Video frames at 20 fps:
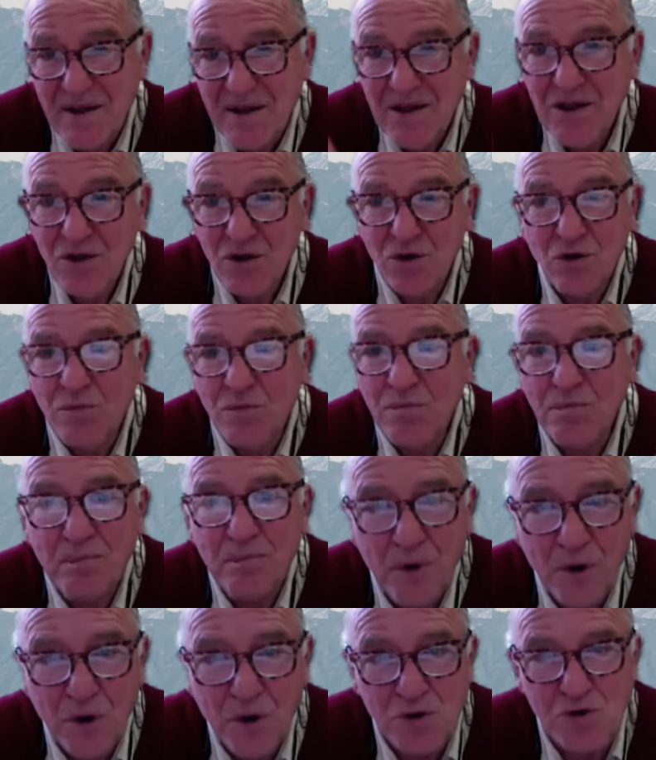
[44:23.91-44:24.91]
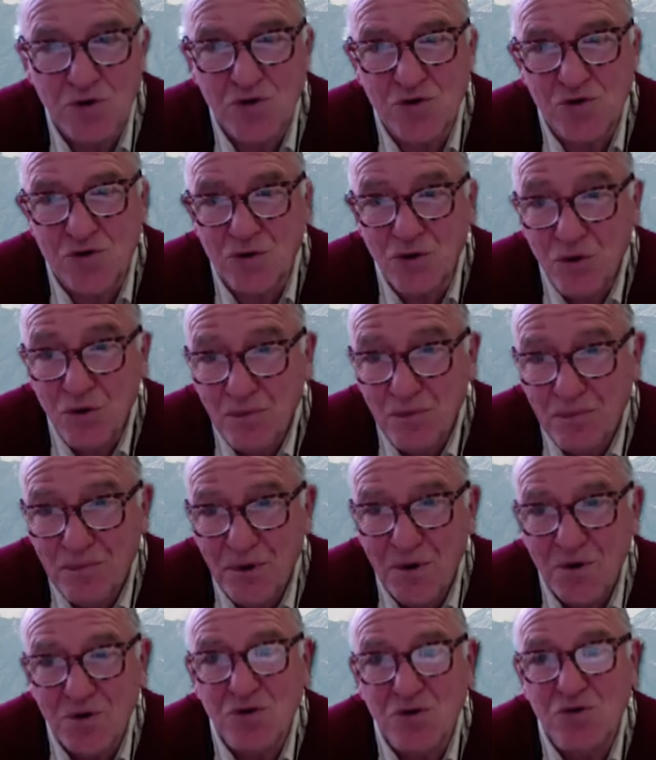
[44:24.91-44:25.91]
Io non posso, non
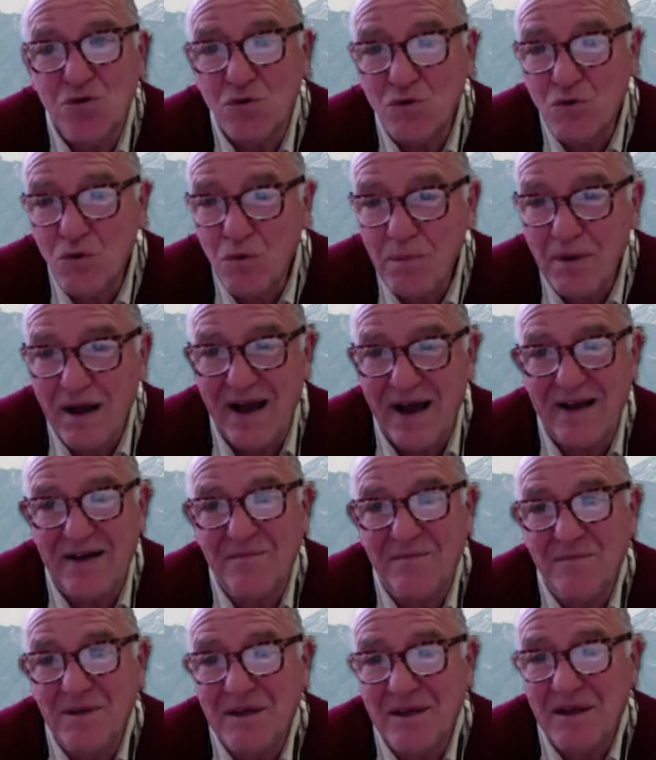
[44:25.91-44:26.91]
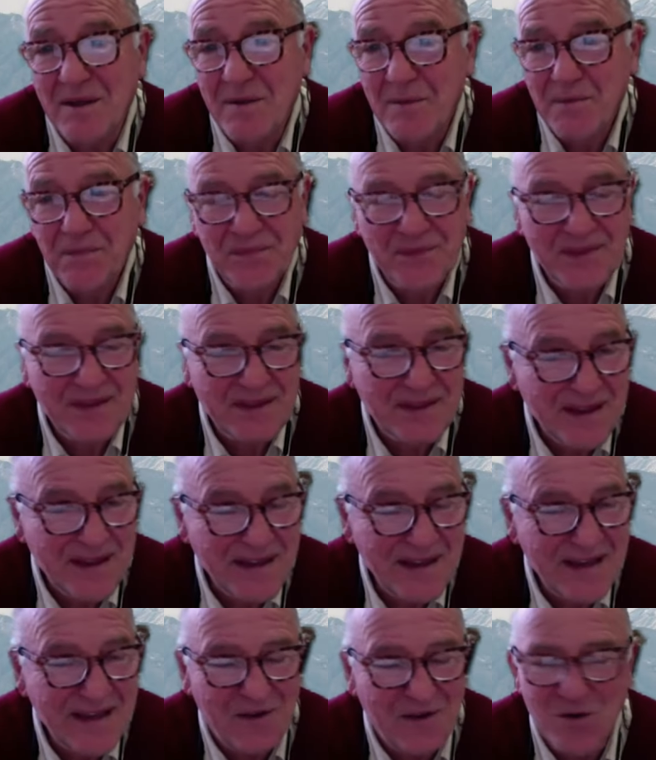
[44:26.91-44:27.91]
posso occuparmi
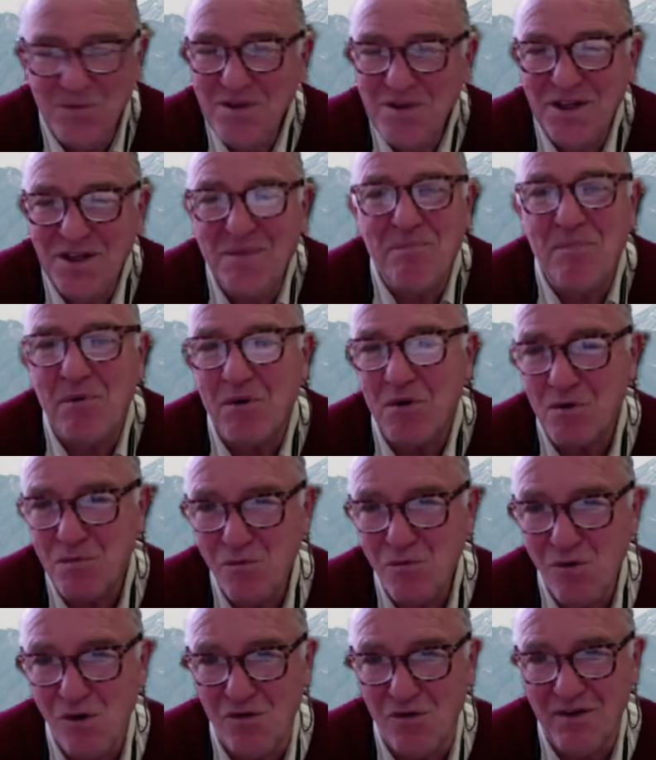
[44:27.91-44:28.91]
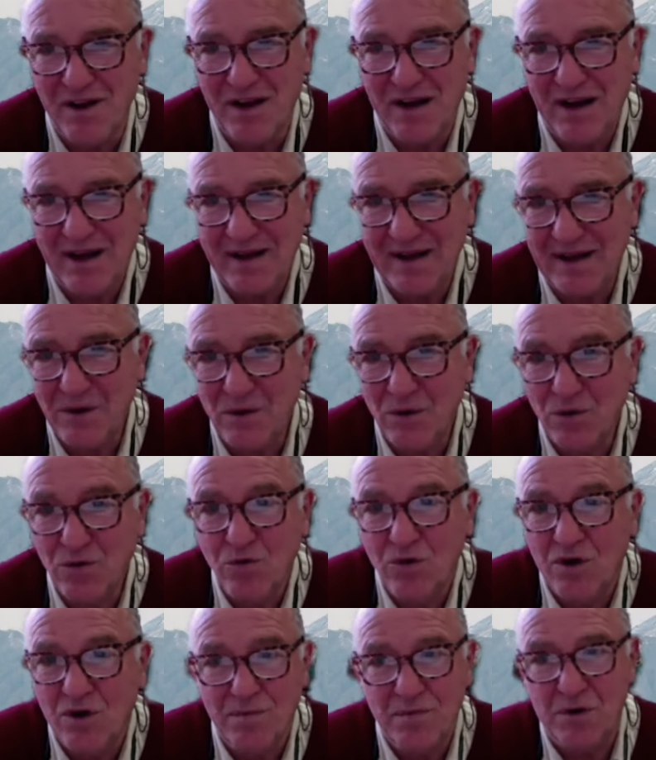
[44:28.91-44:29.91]
di come dire, promuovere
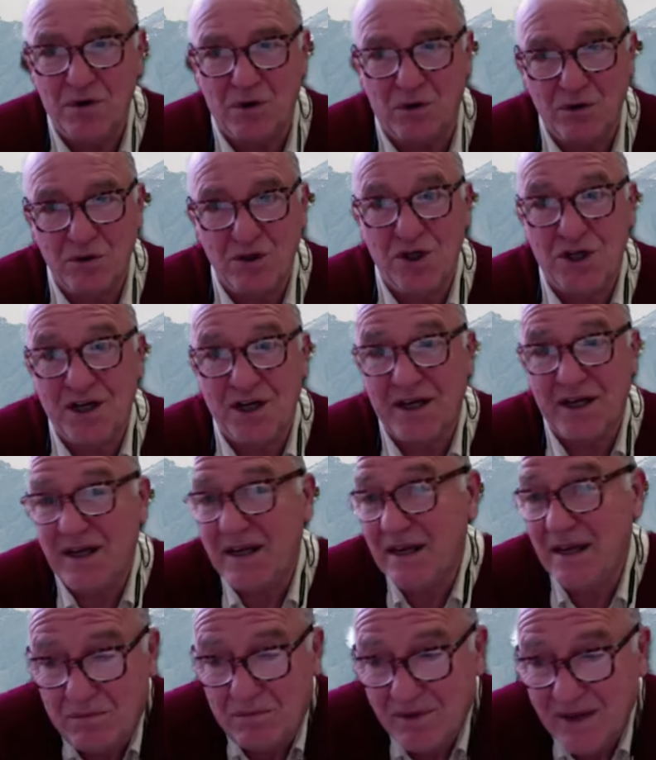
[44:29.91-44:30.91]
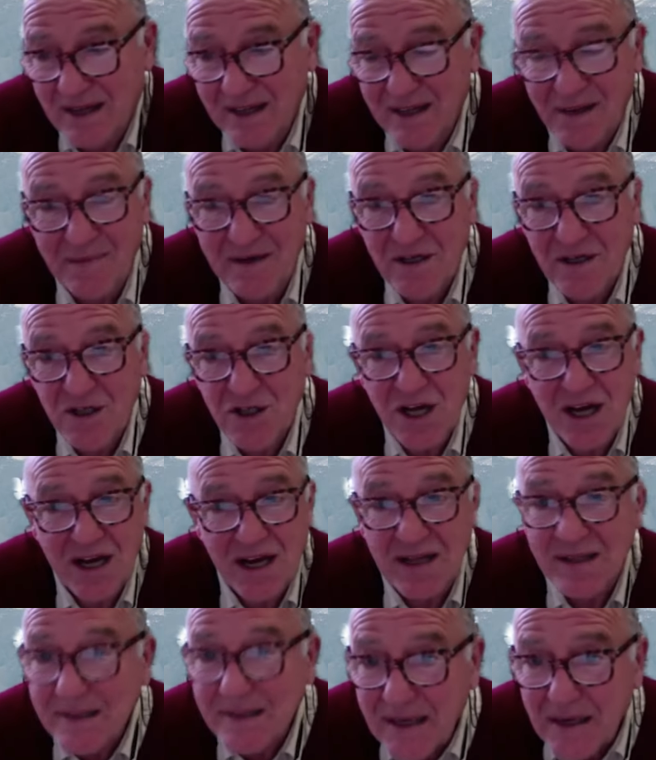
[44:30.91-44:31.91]
l'agricoltura biologica che dà da mangiare
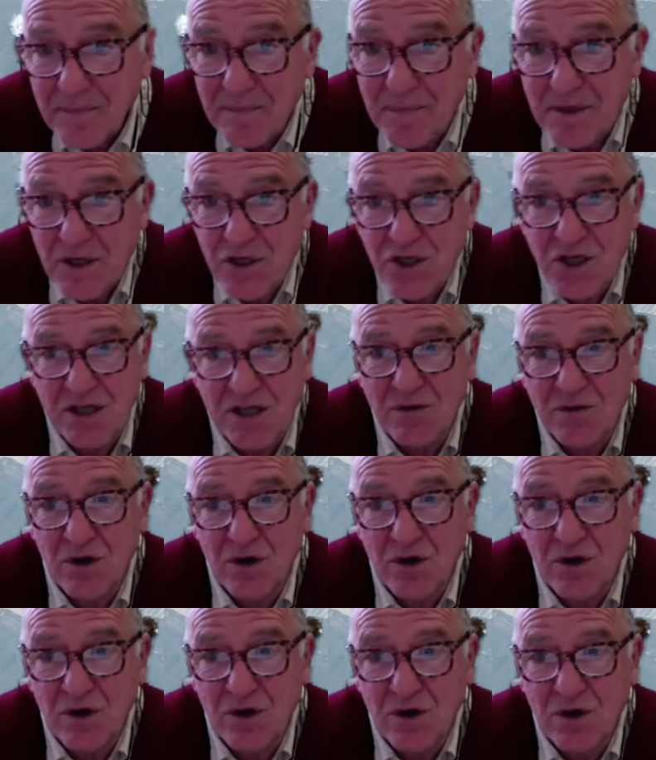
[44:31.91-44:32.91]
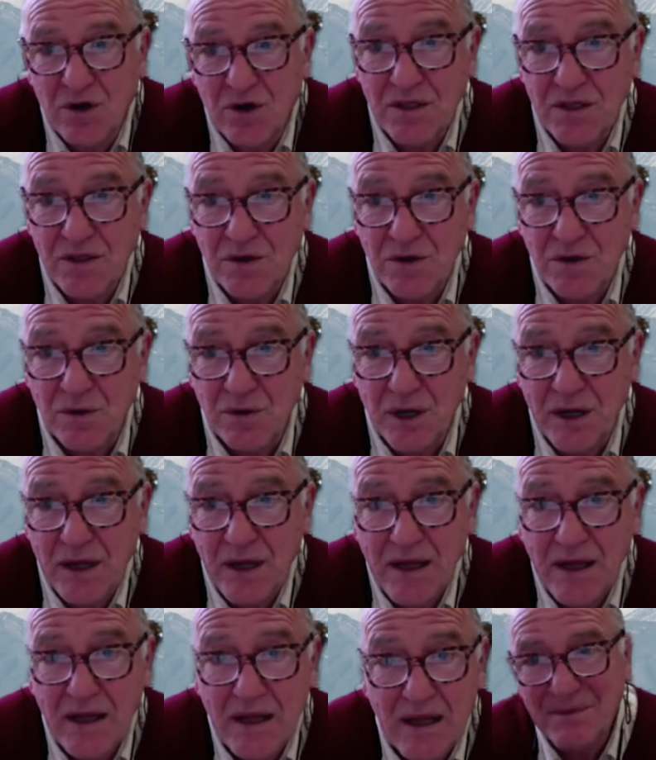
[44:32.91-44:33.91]
al 3% della
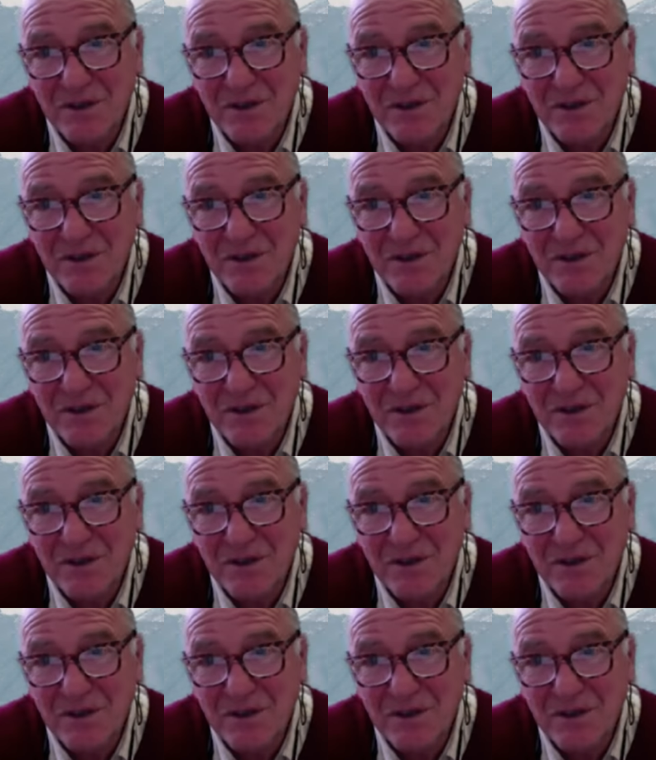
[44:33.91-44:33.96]
popolazione,